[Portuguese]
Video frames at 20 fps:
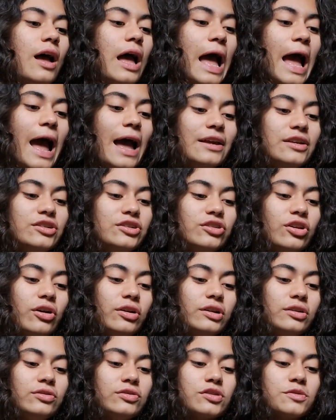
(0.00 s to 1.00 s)
A
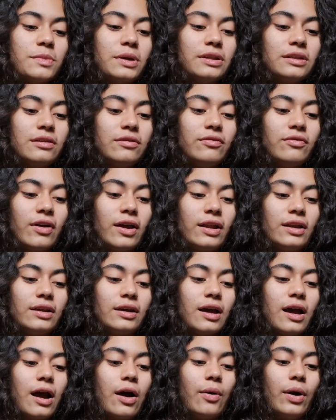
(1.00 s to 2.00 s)
história nos
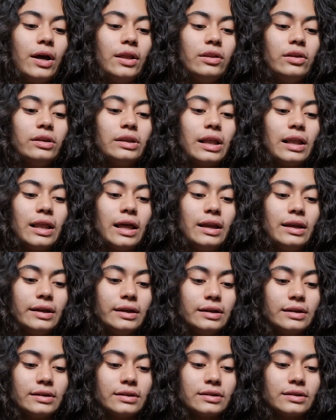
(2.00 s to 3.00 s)
mantivera ao redor da
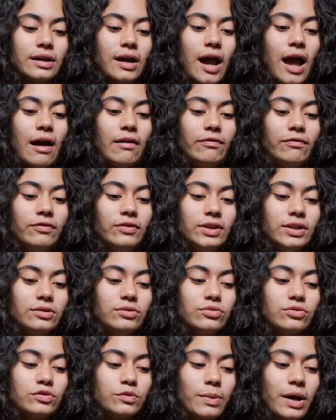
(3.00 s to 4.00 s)
lareira,
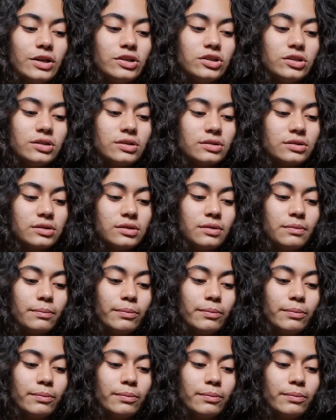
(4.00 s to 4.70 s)
aflitos o bastante.